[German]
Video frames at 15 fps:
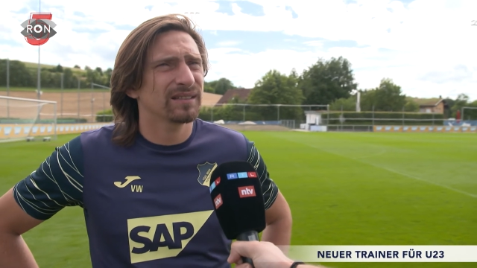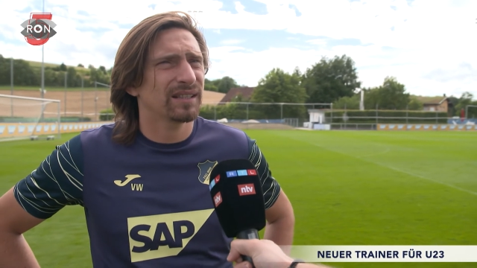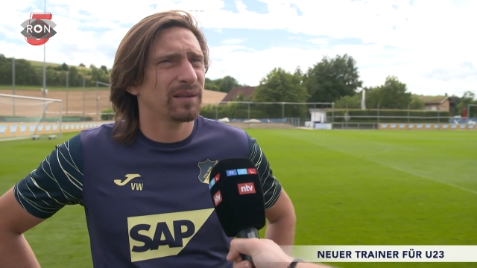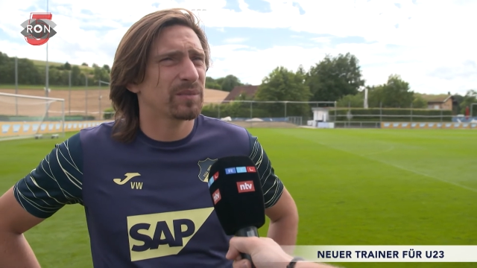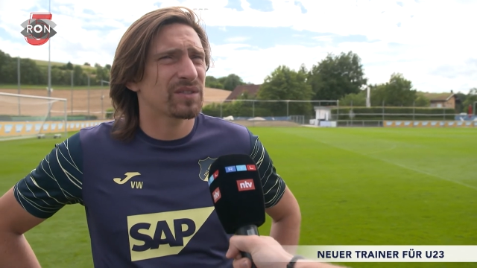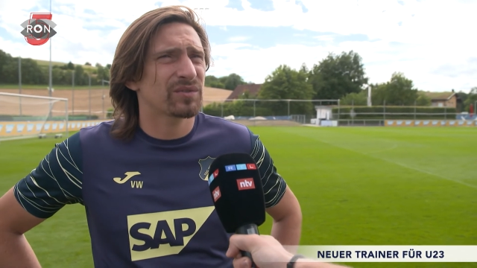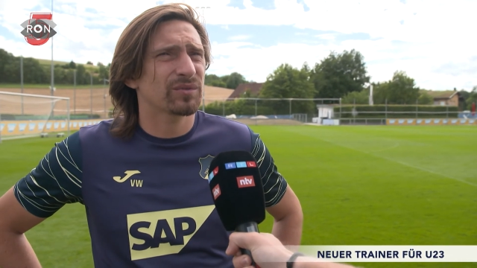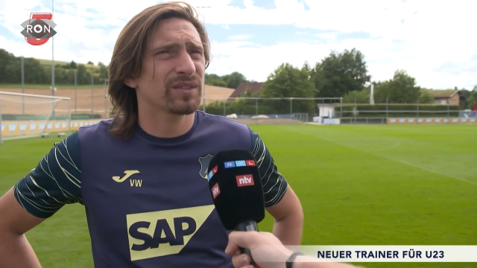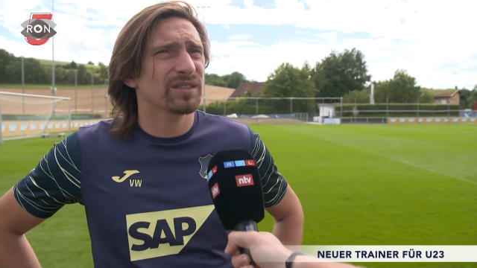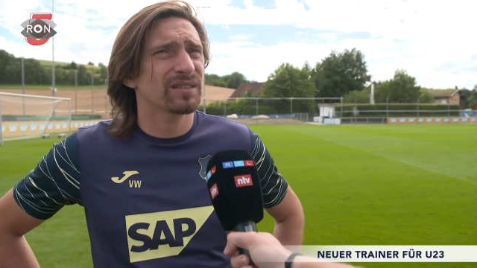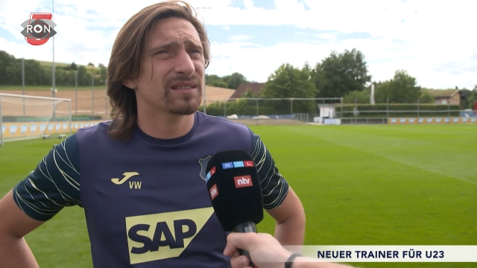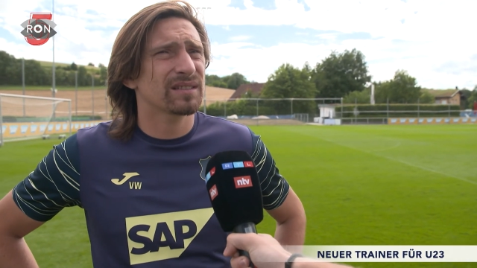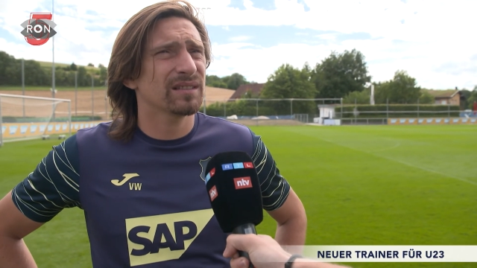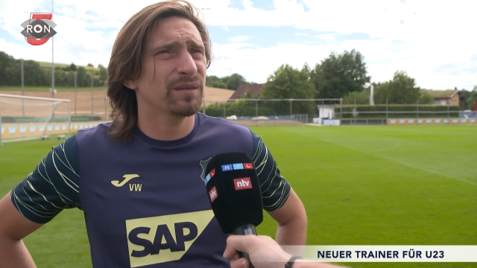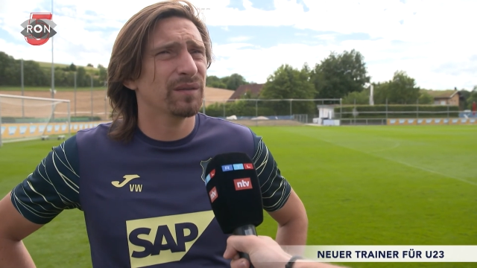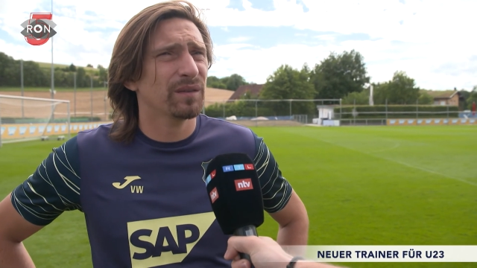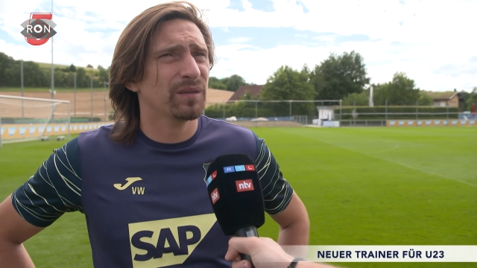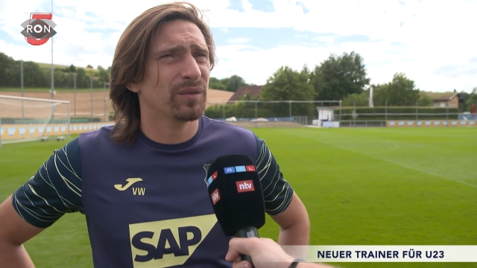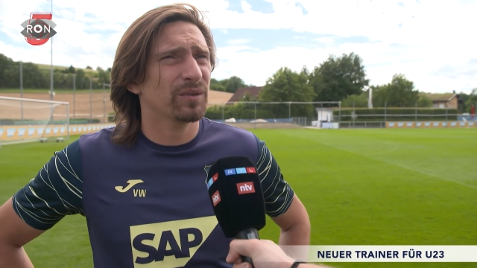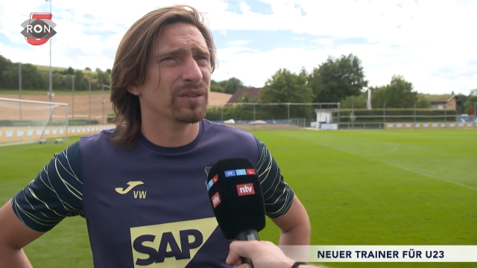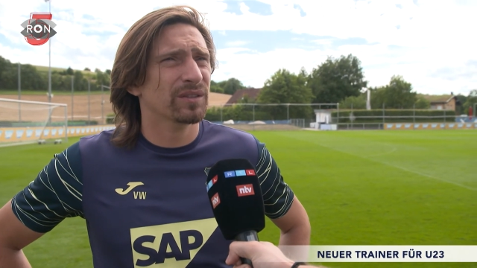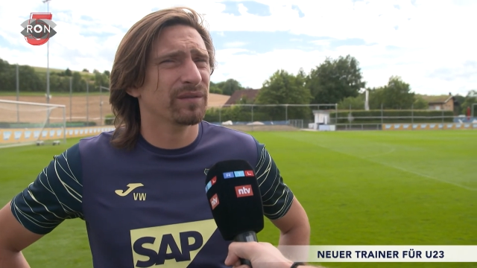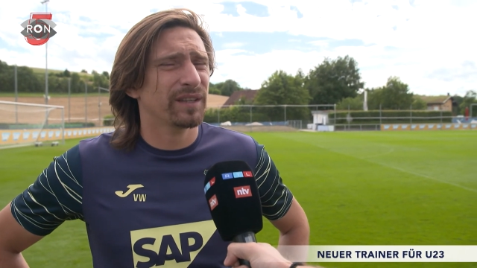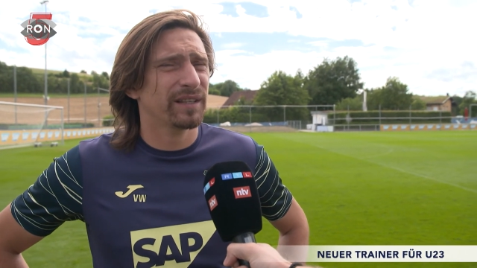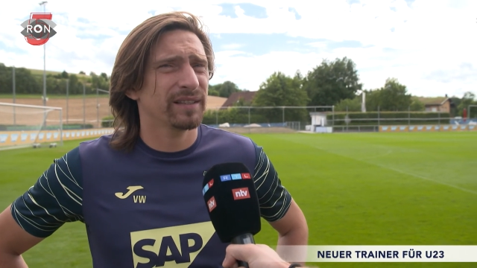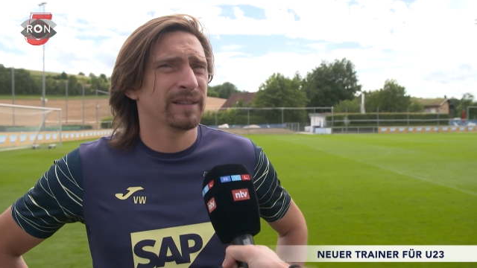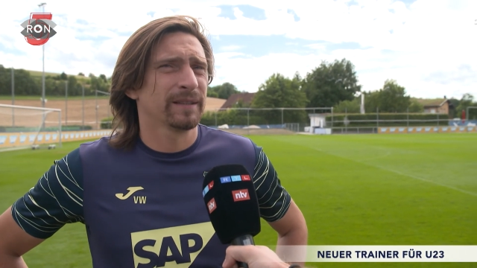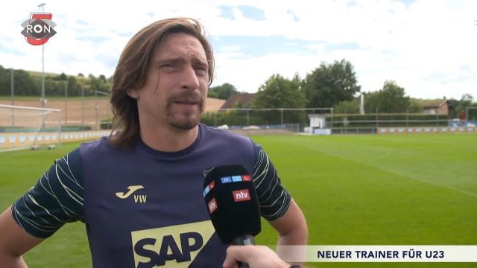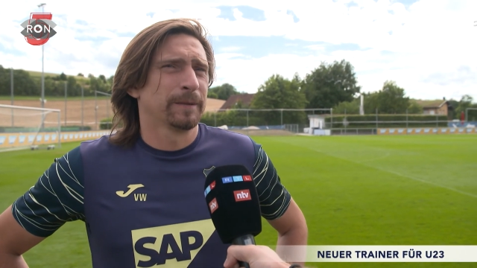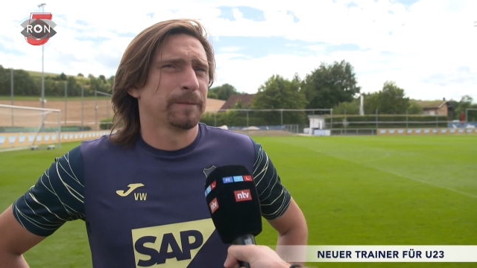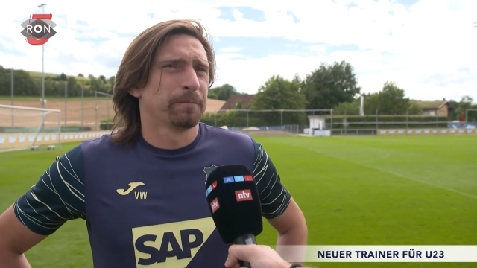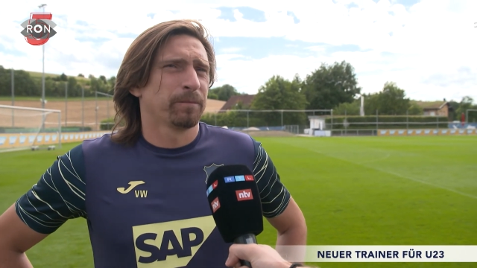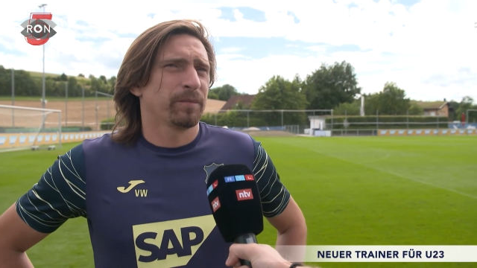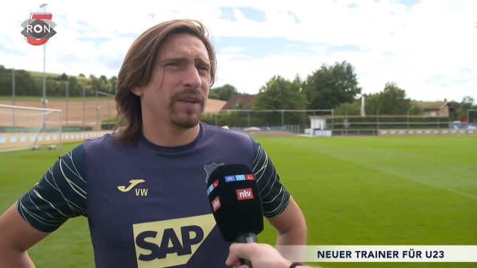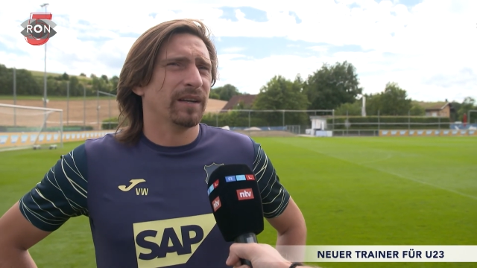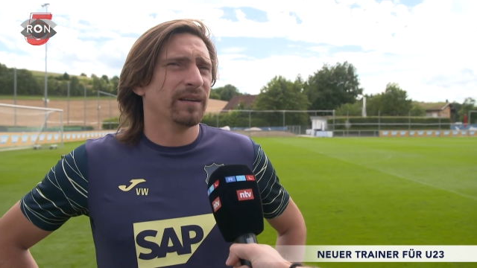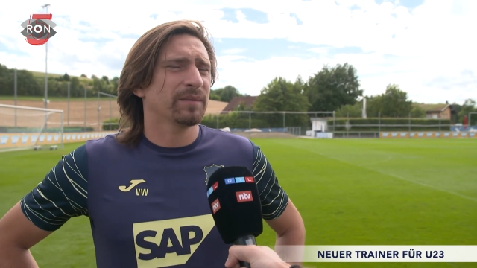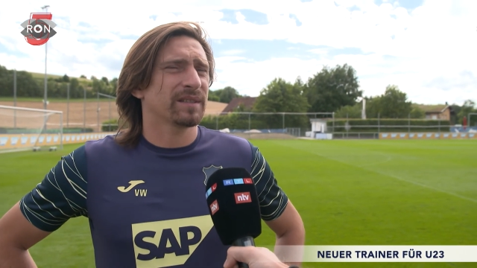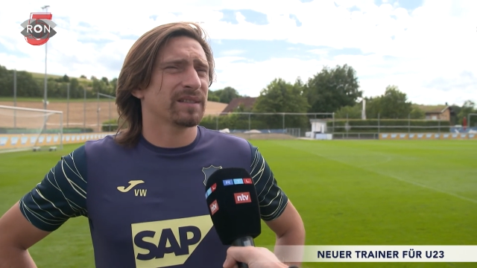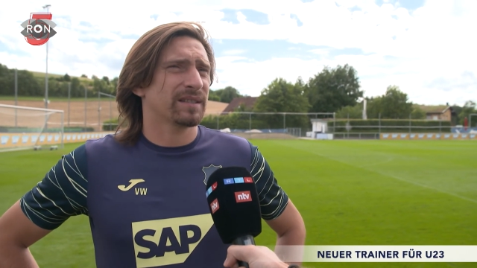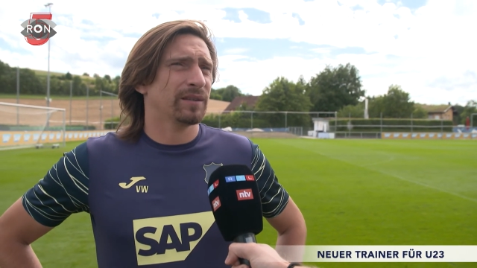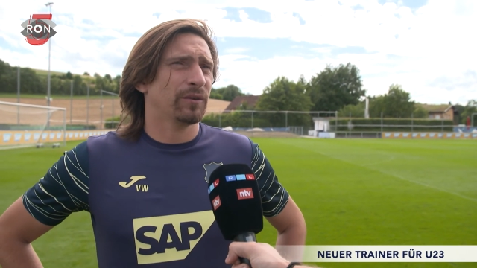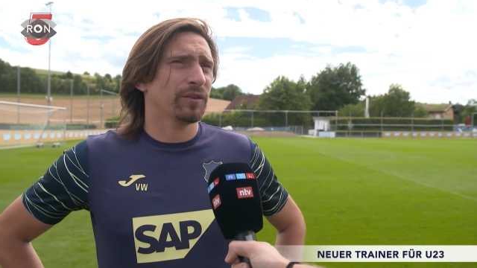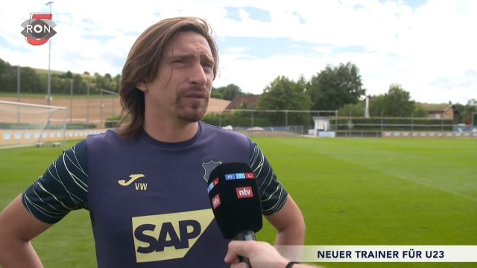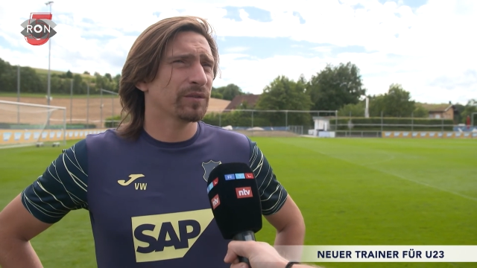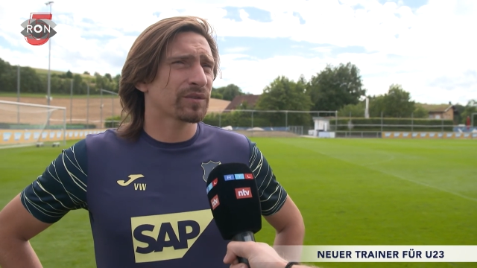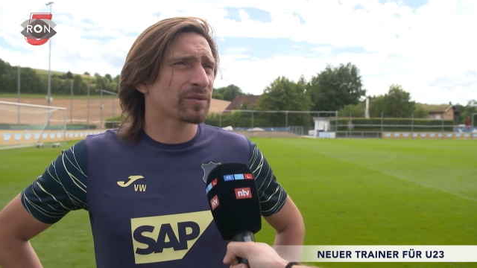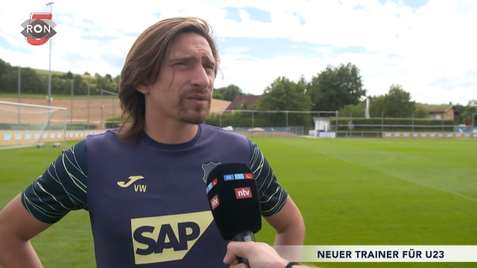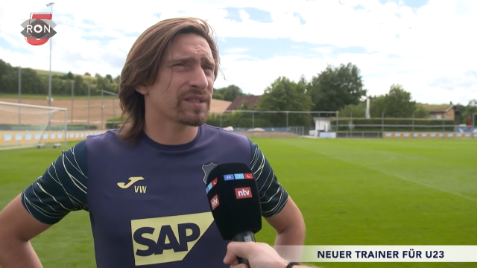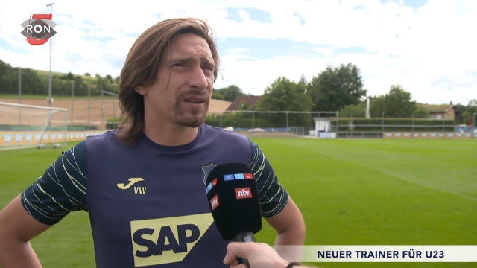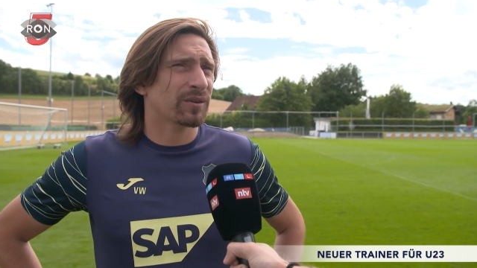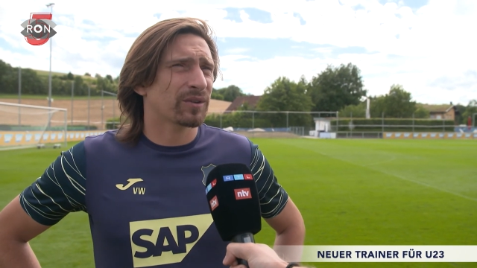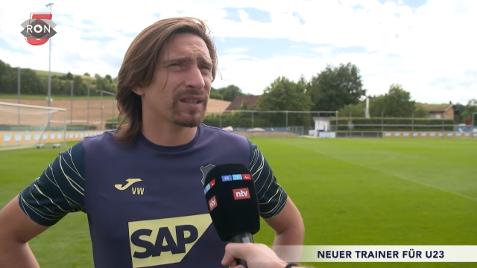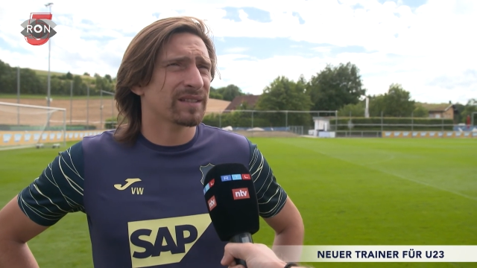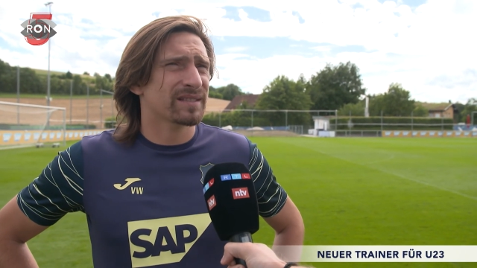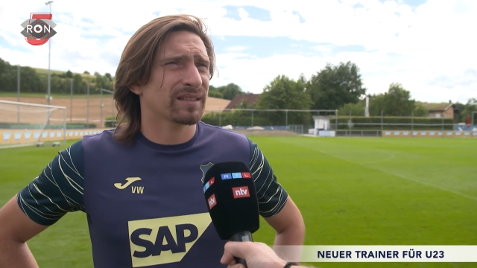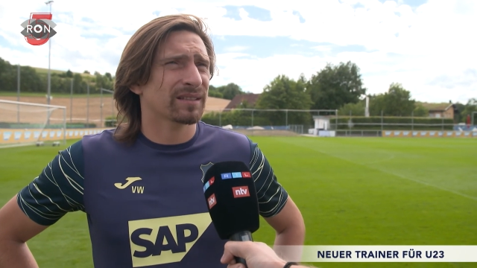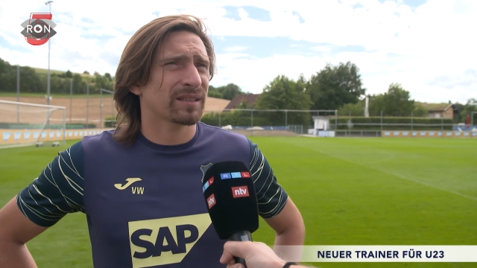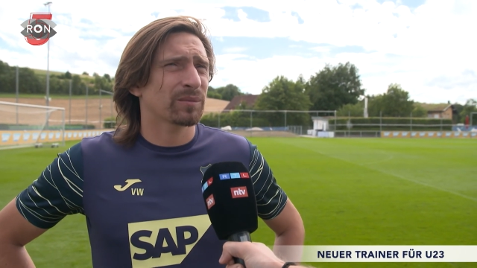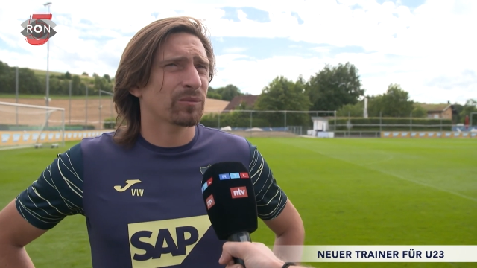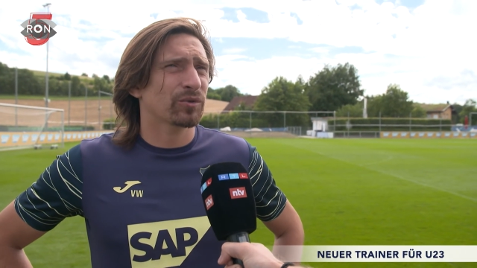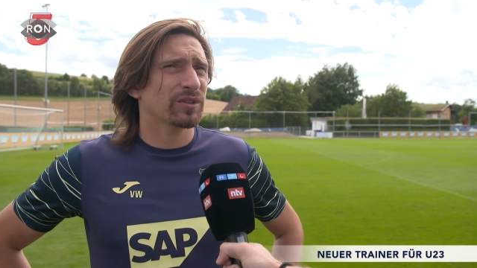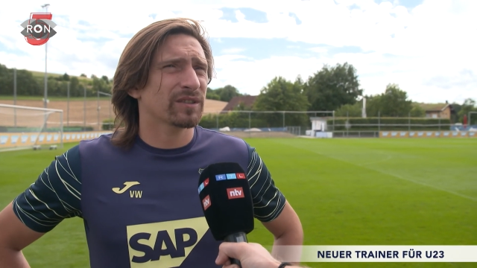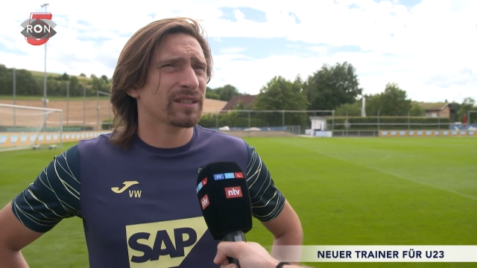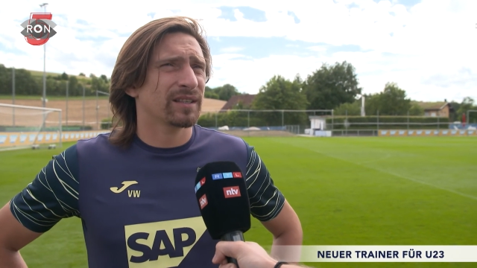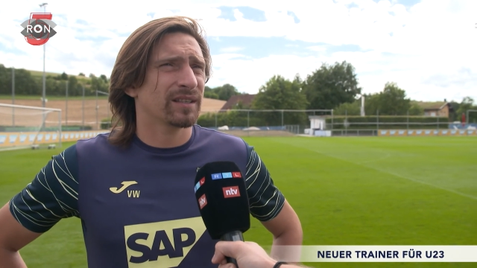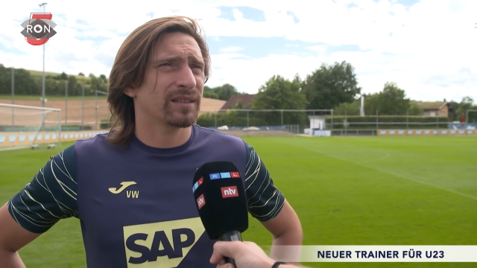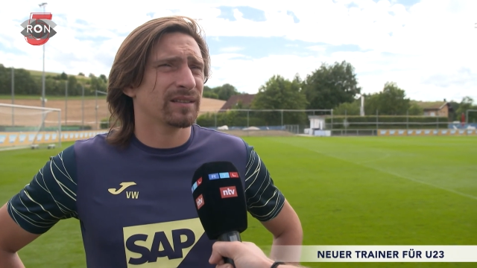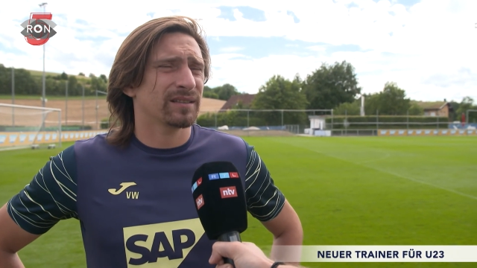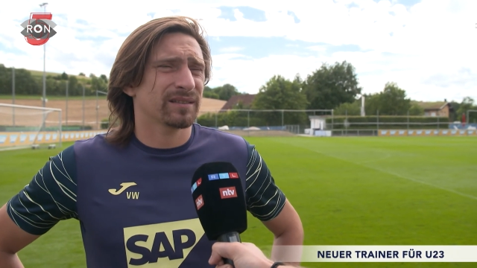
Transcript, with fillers: die ambitionierte Ziele verfolgt, weil ja, das eröffnet uns ja auch ganz andere Möglichkeiten.